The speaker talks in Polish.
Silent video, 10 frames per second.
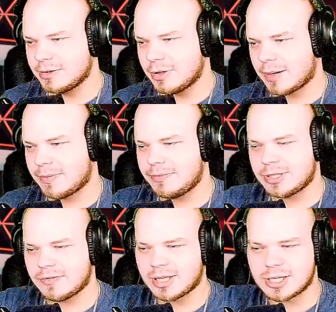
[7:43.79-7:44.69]
jakby mi
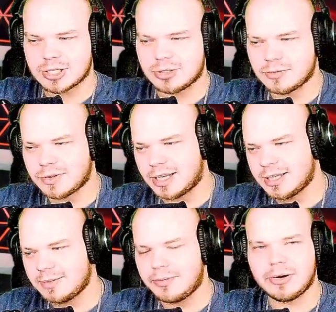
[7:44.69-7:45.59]
się wydaje, że go to wcale
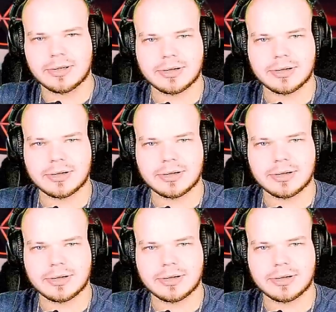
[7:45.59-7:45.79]
nie boli.